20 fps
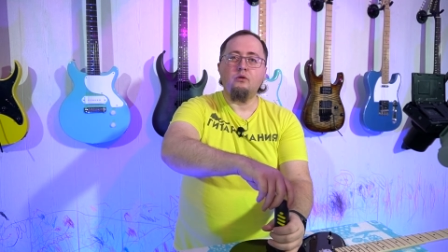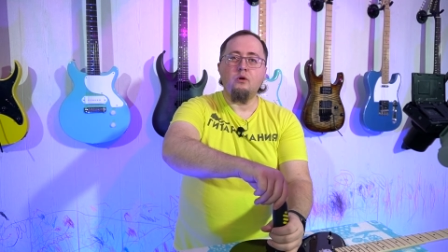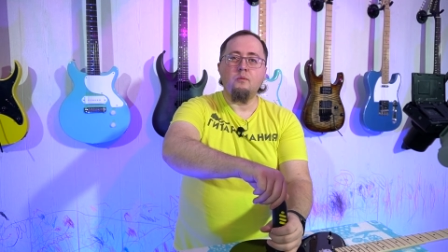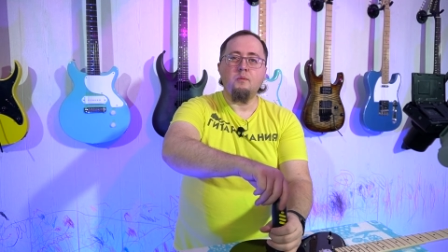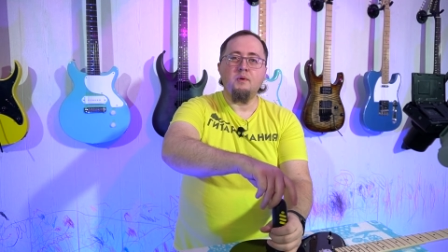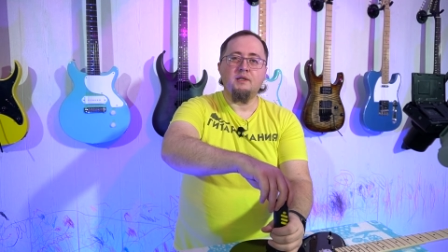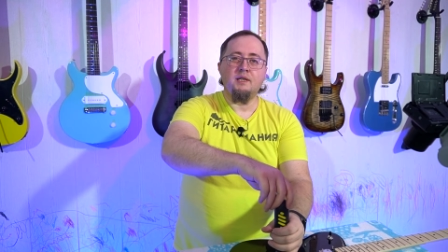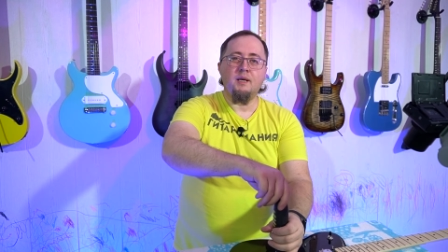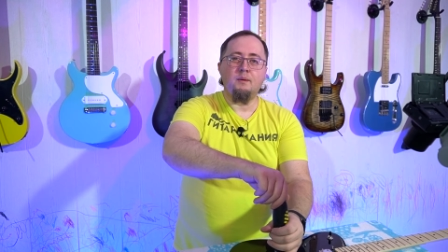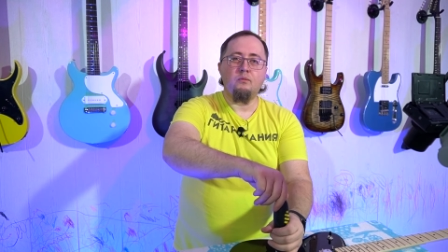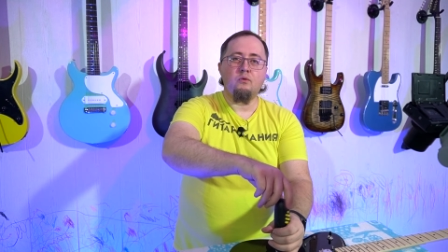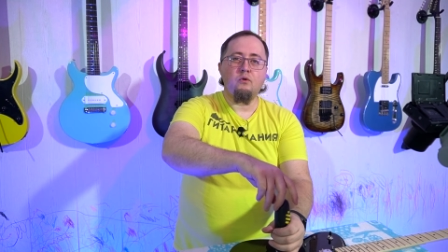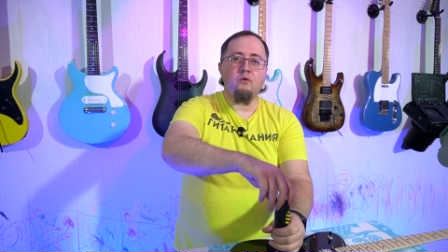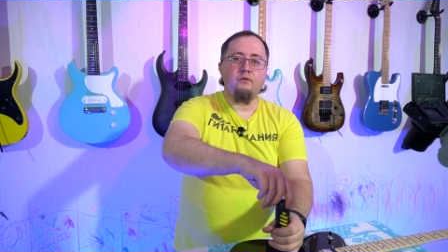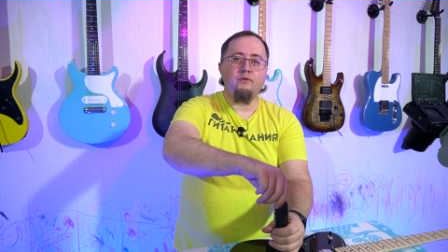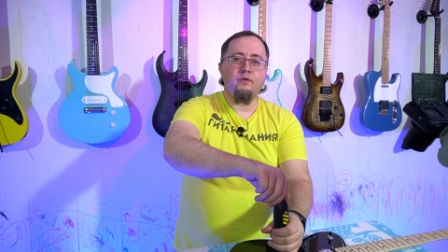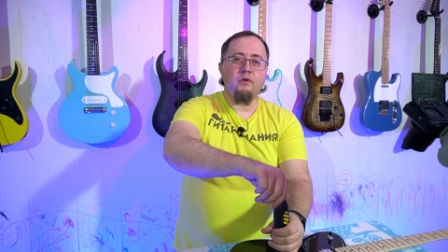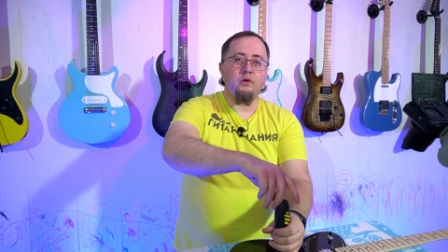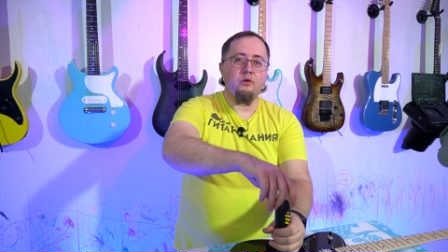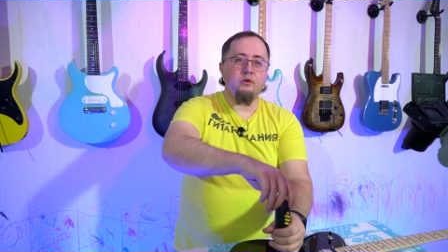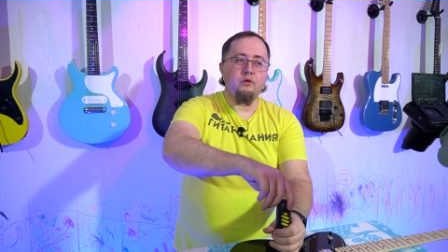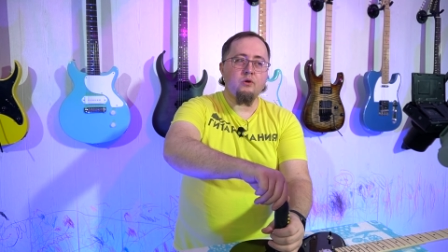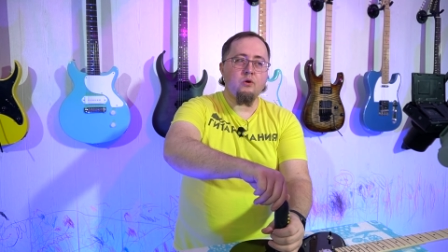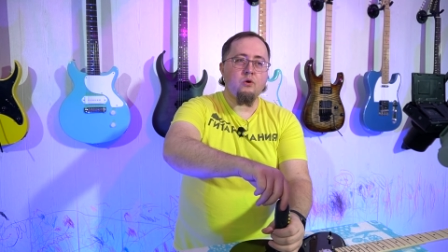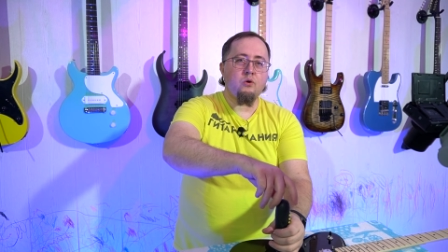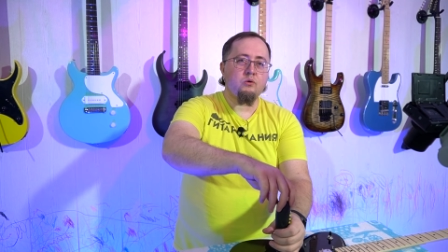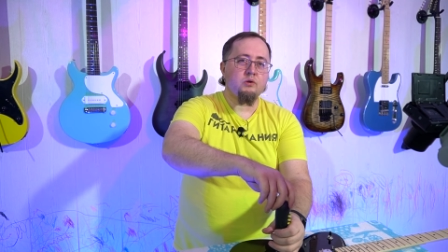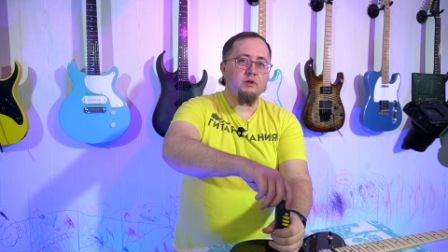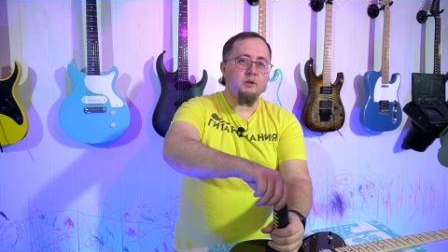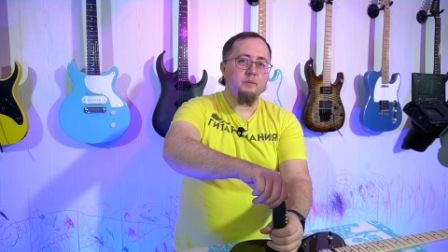кроме замков Флойд
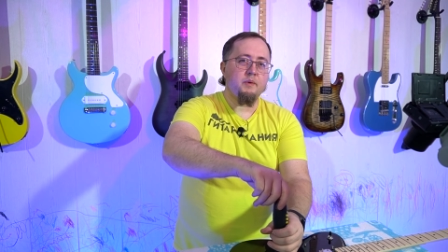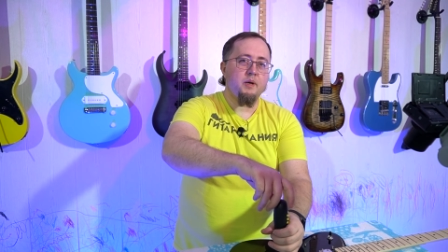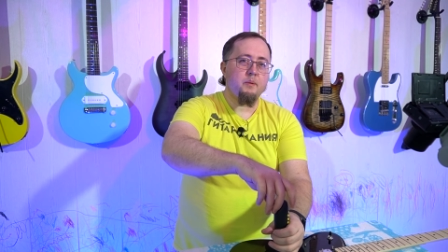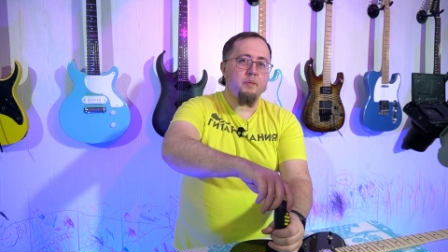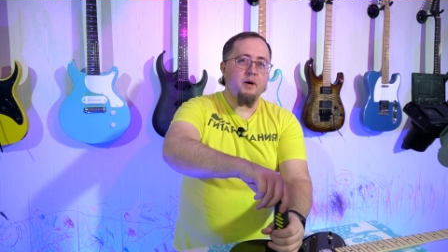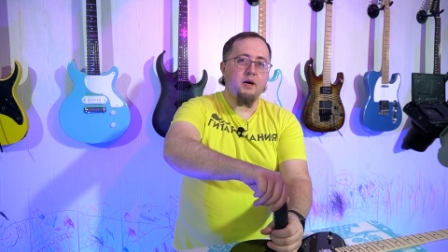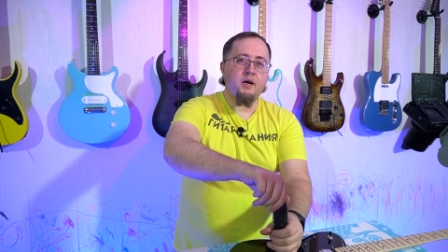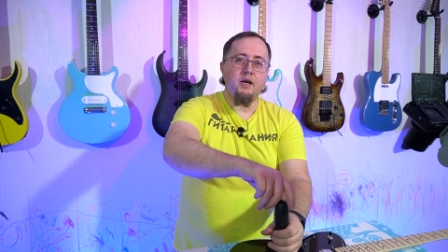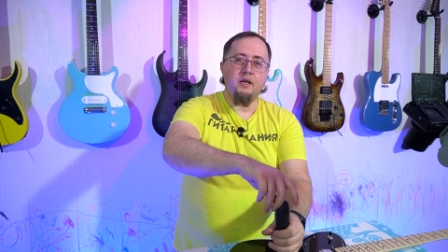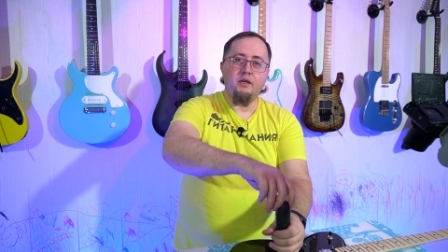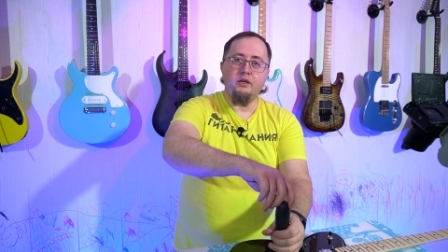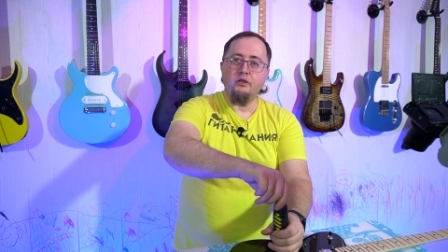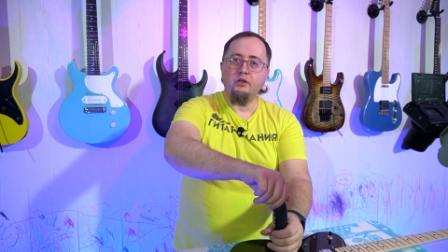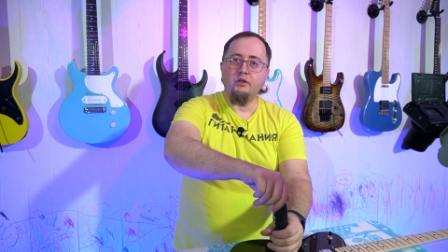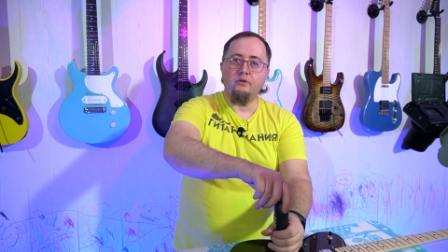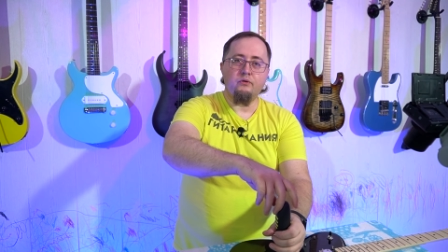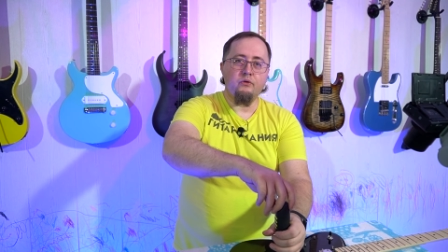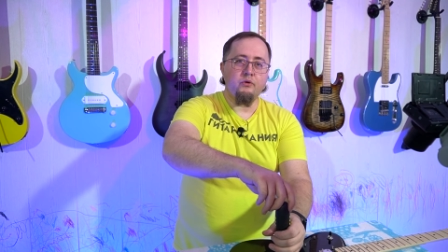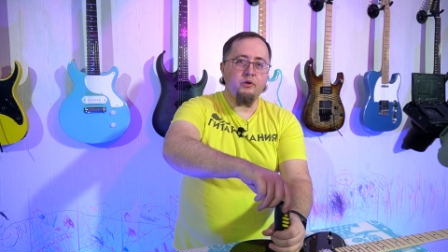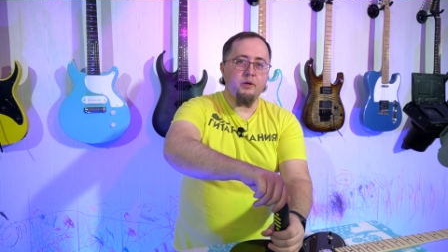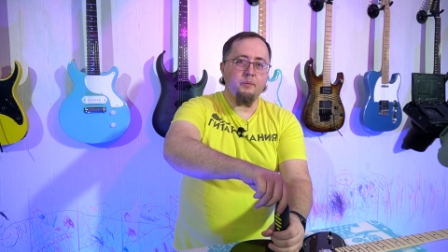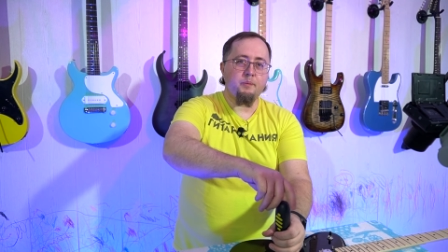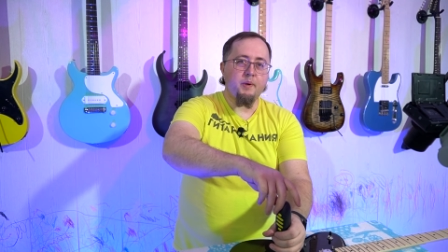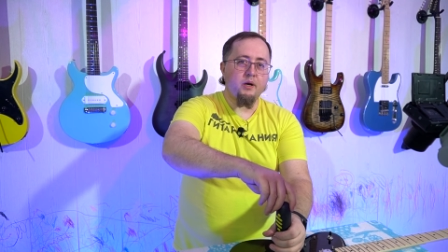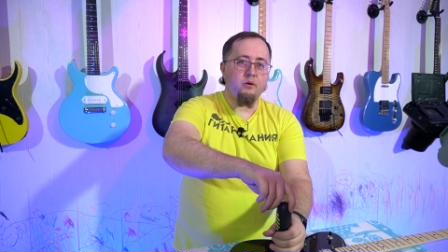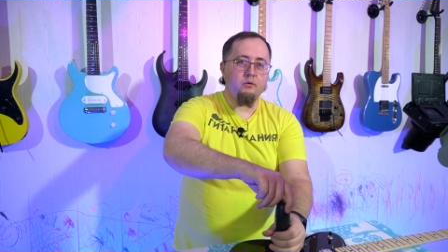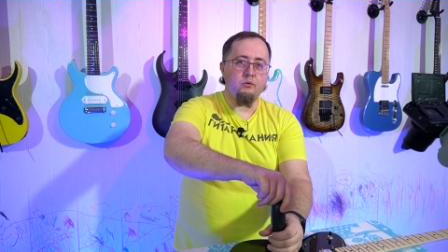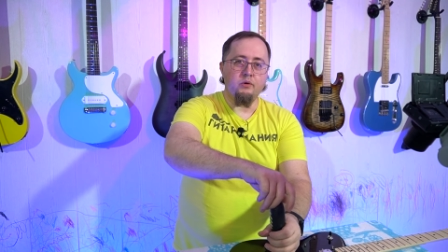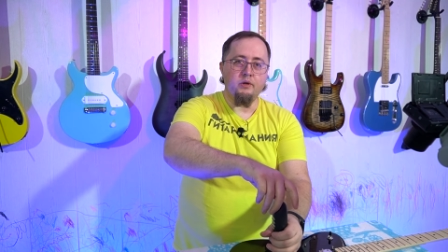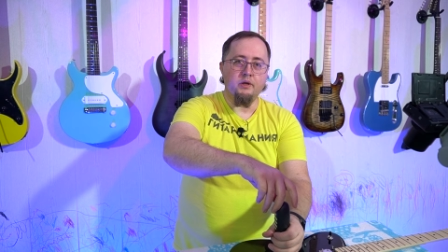Роуза мне пока ничего и не
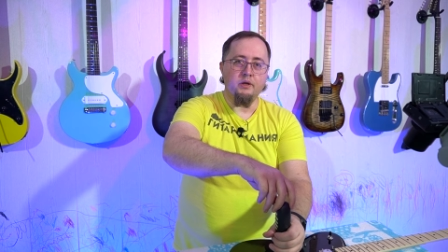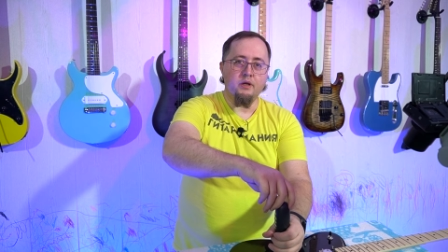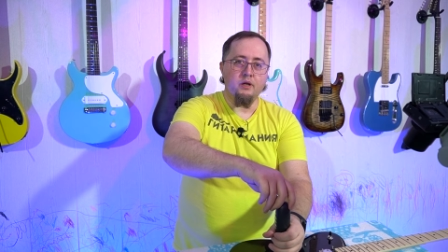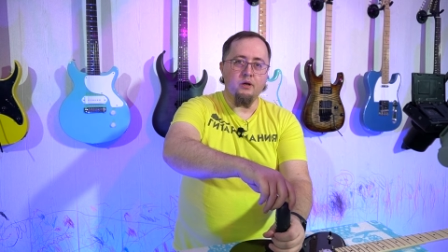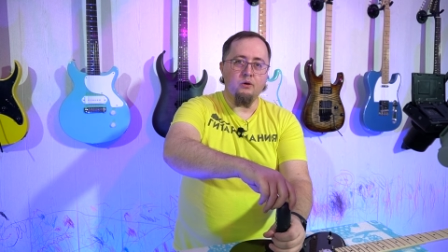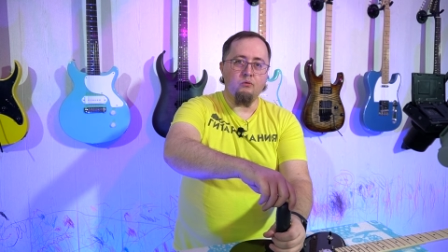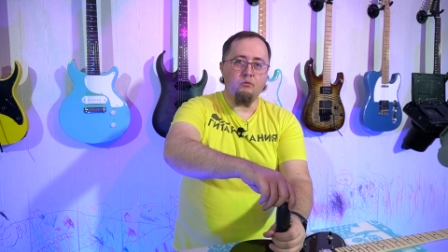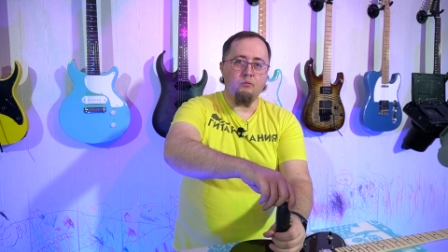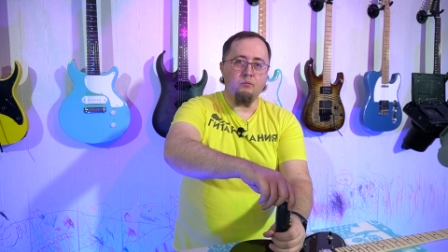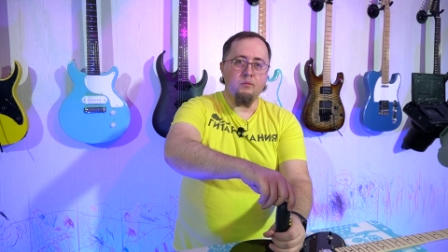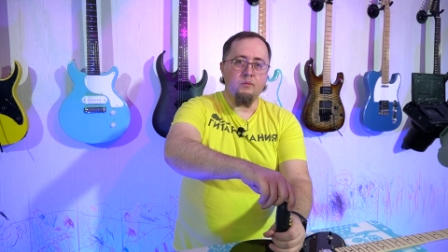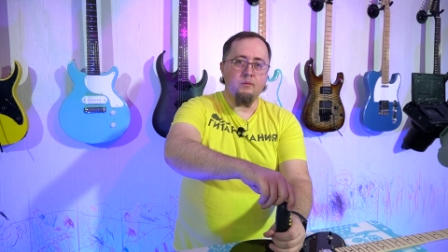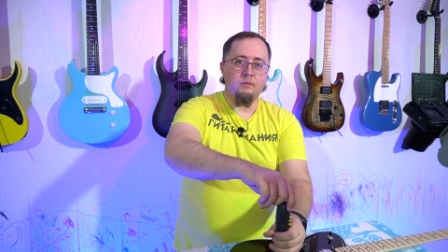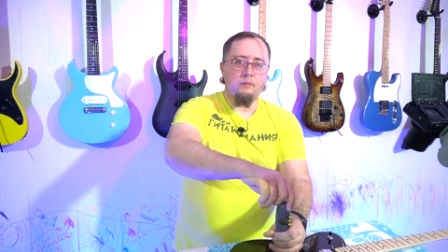приходит на ум.